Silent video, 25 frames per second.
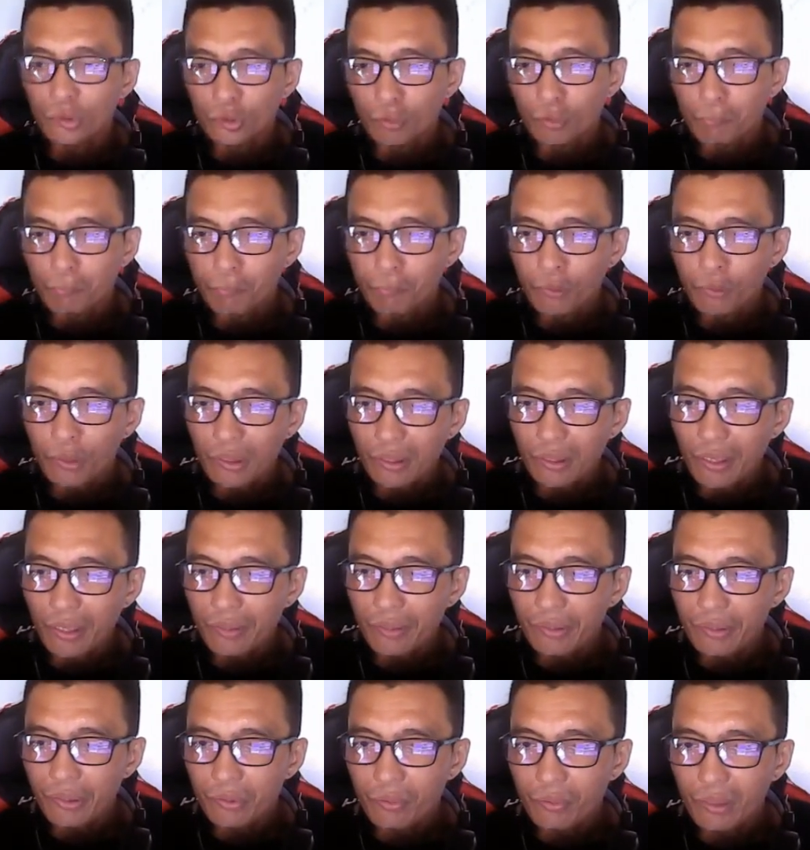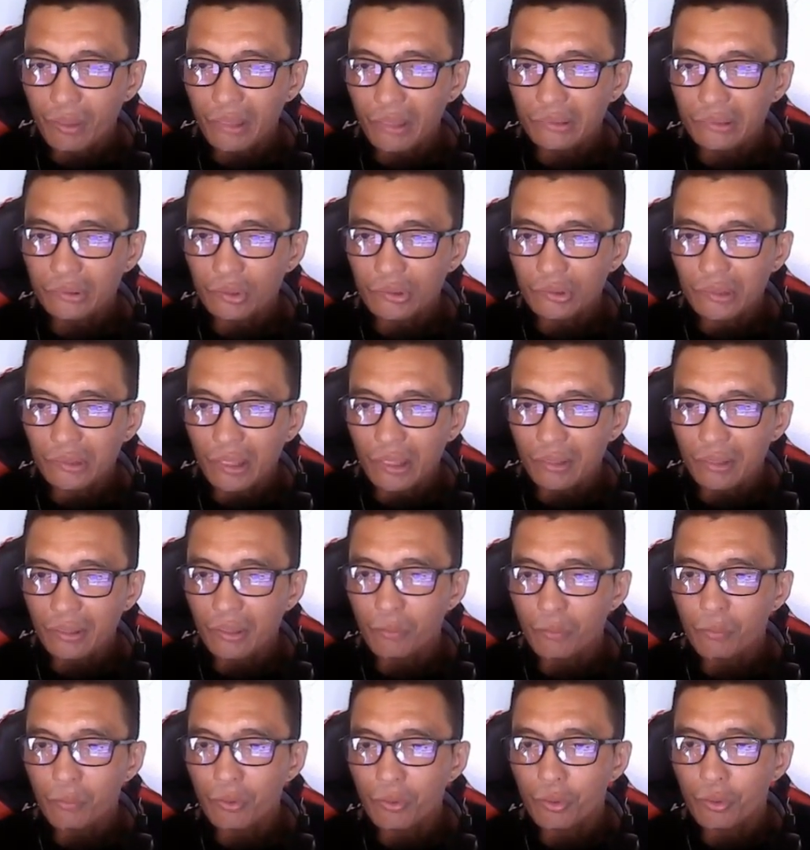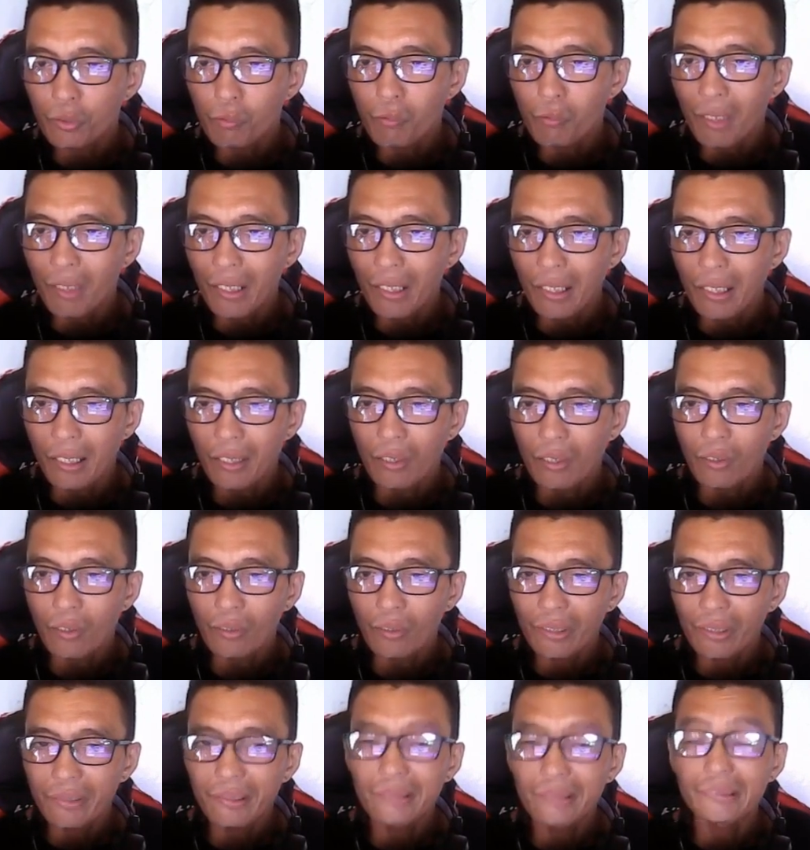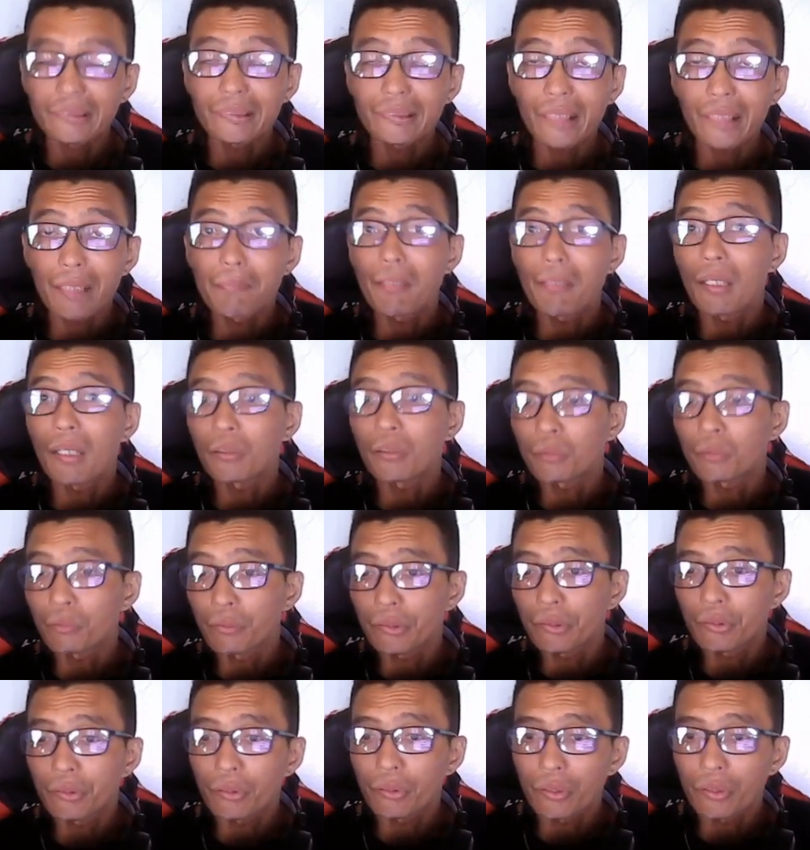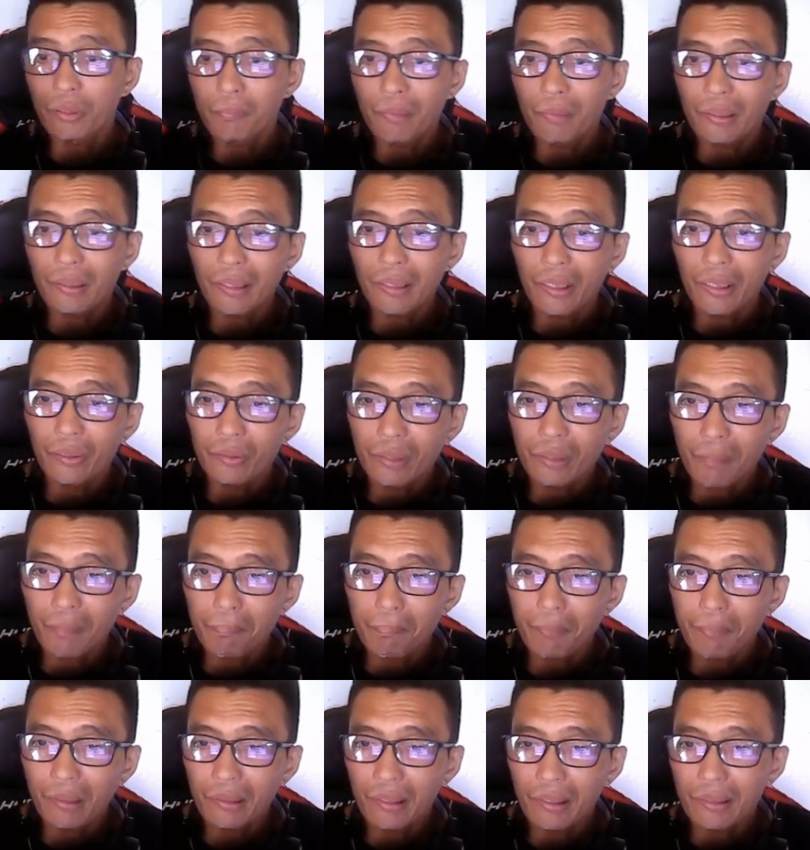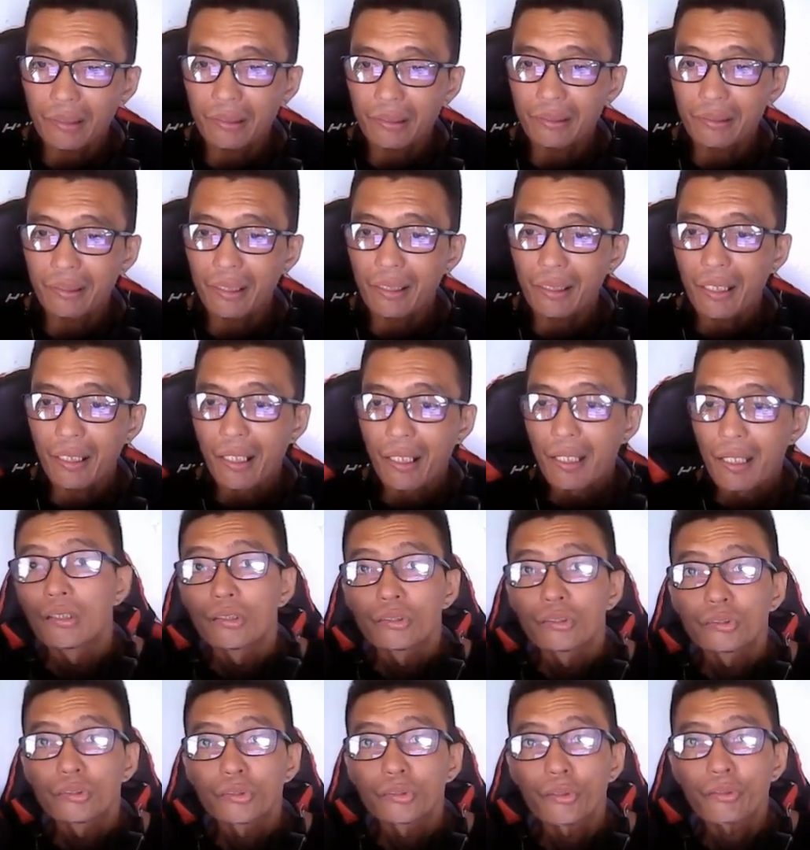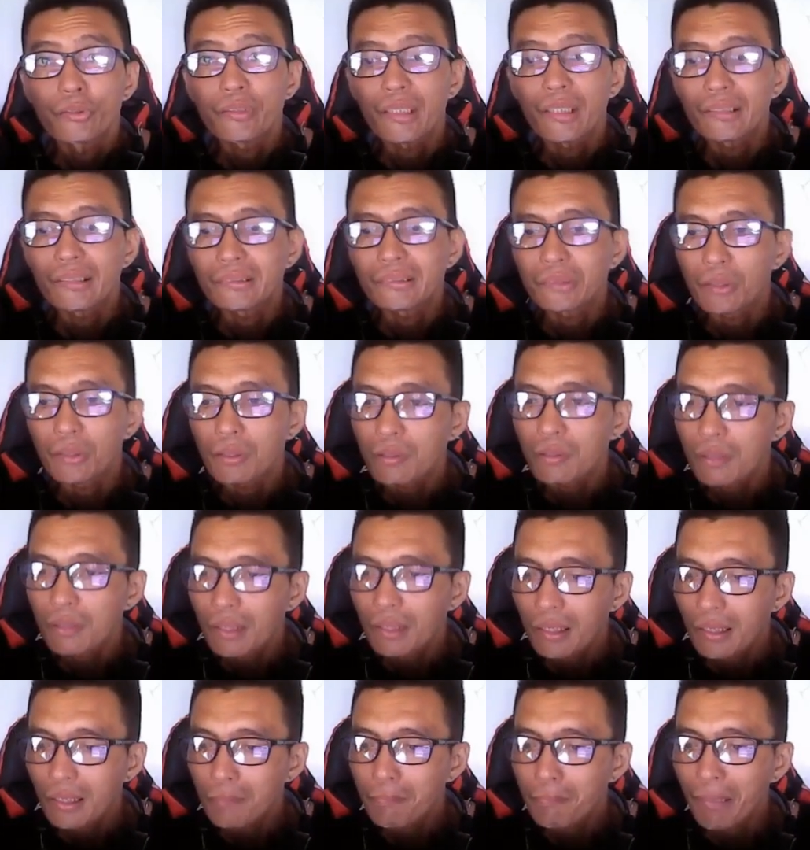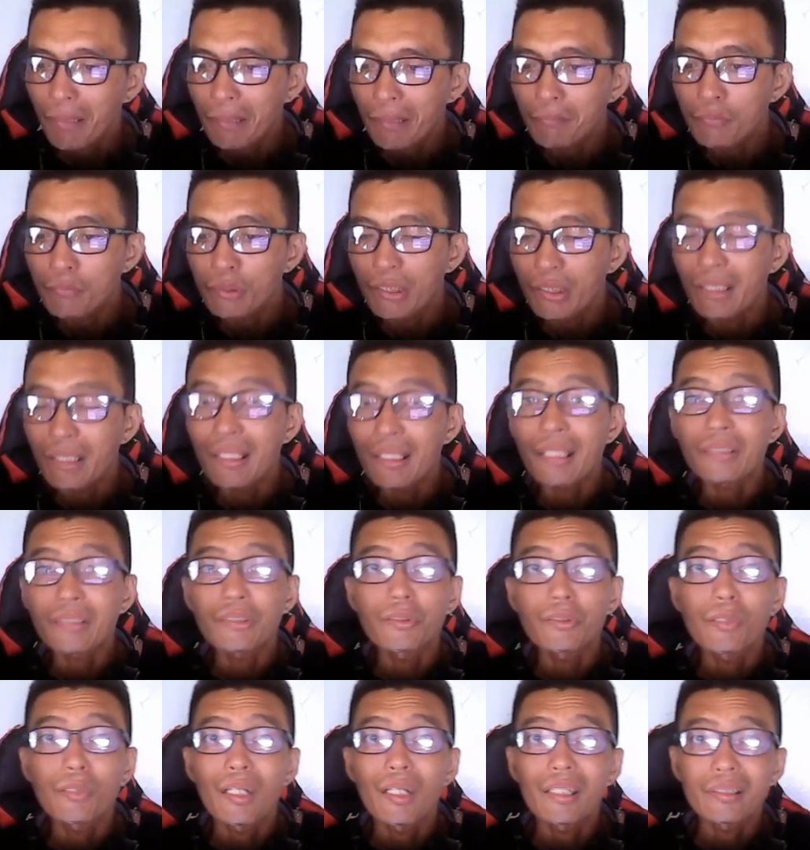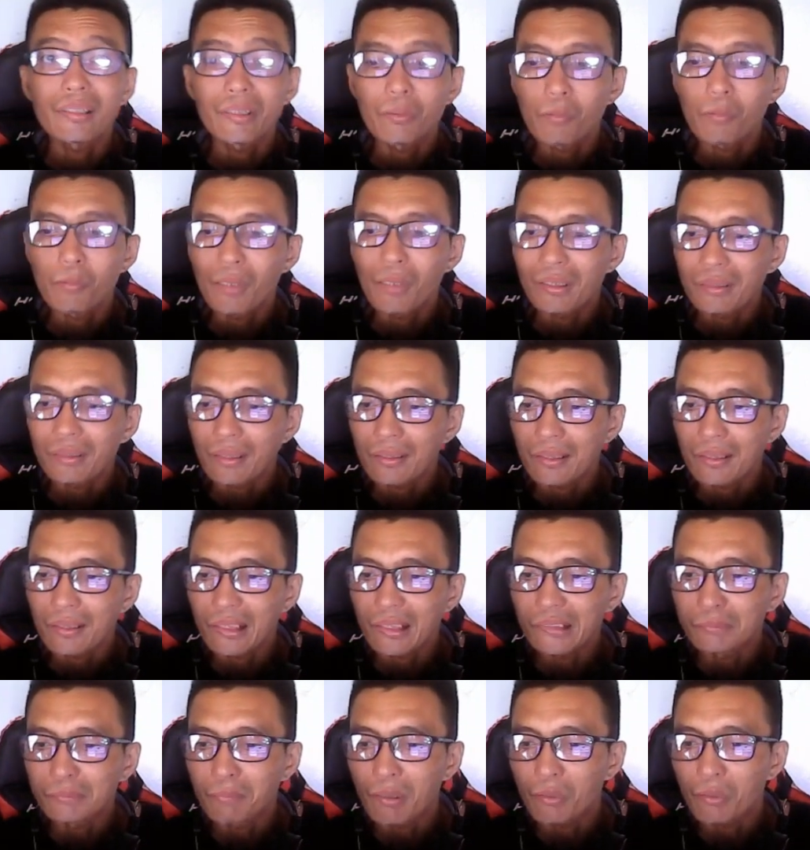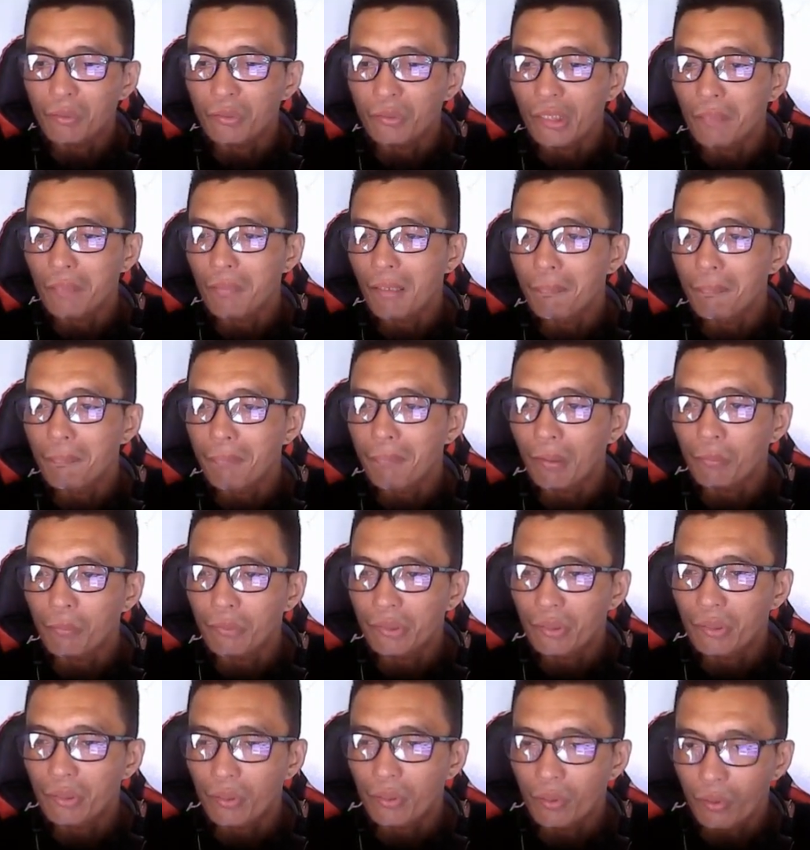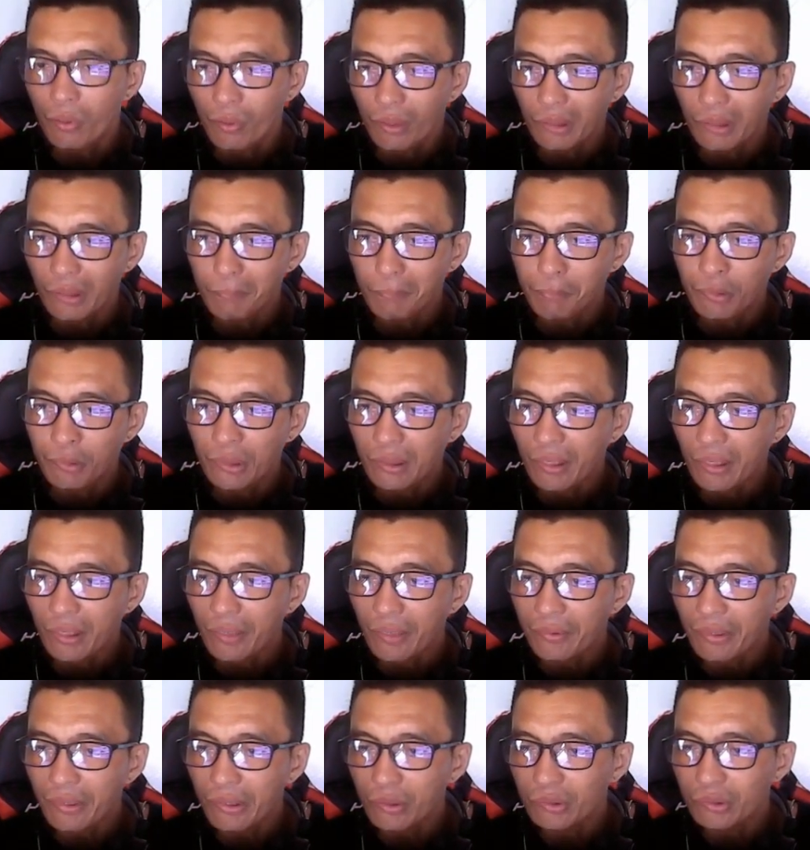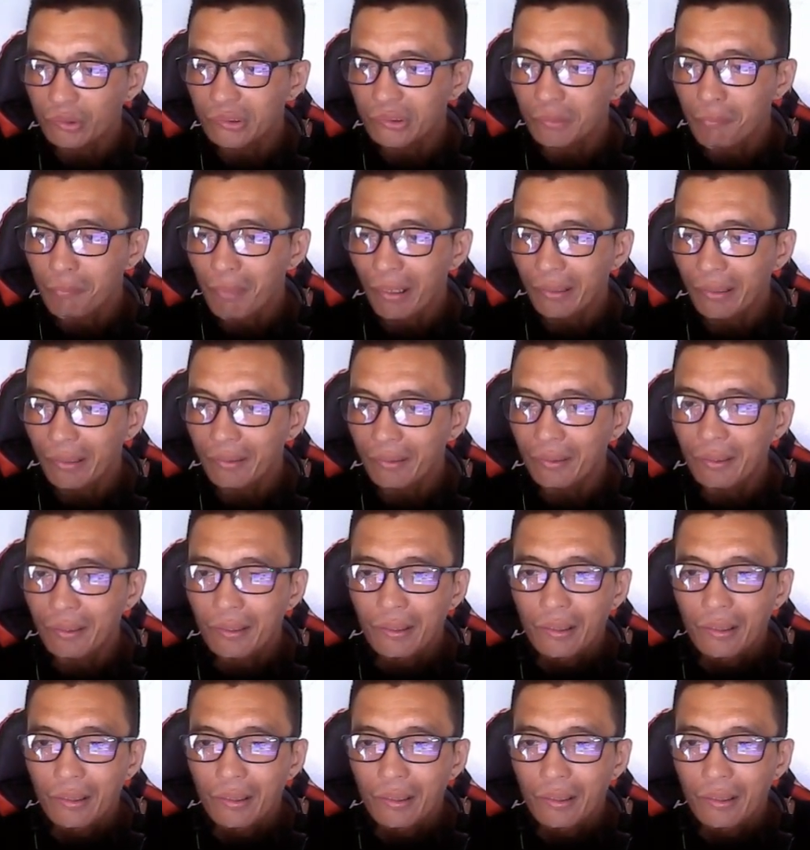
So, punta tayo dito guys no, sa ating withdrawal. Okay, this time, how to withdraw naman tayo. Tap lang natin yan. So, yun guys, no, uh, bind muna natin yung ating wallet address bago tayo makapag-withdraw. Okay, punta tayo dito sa mine.